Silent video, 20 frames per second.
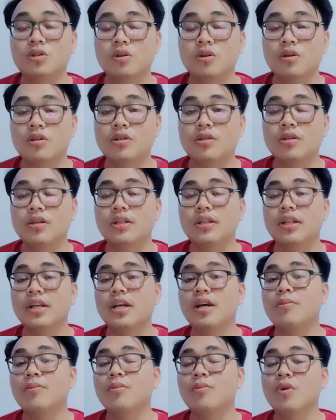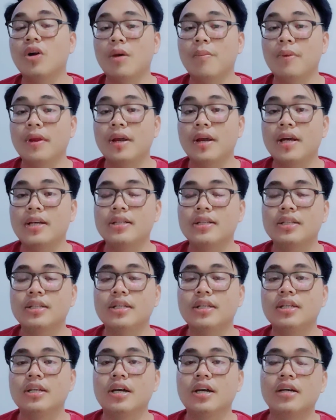close ketika membuka
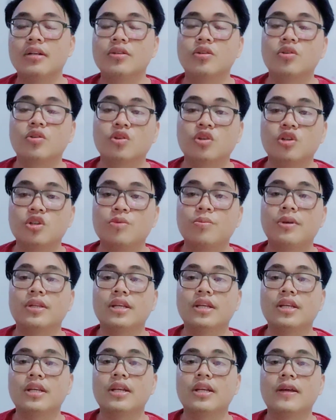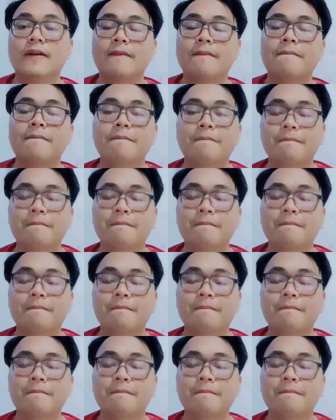aplikasi yang contohnya seperti ini